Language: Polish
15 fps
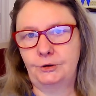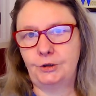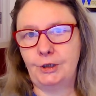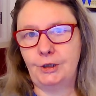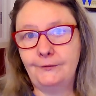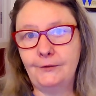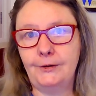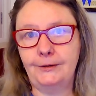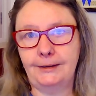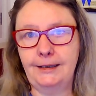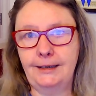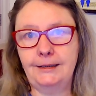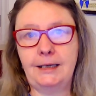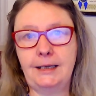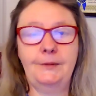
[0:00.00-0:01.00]

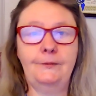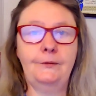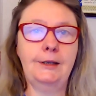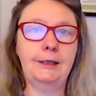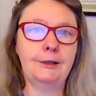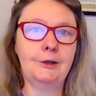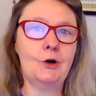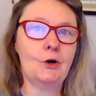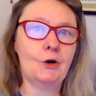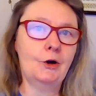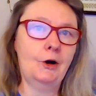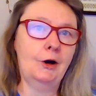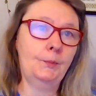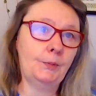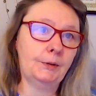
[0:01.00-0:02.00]
czerwone, najpierw jedno oko,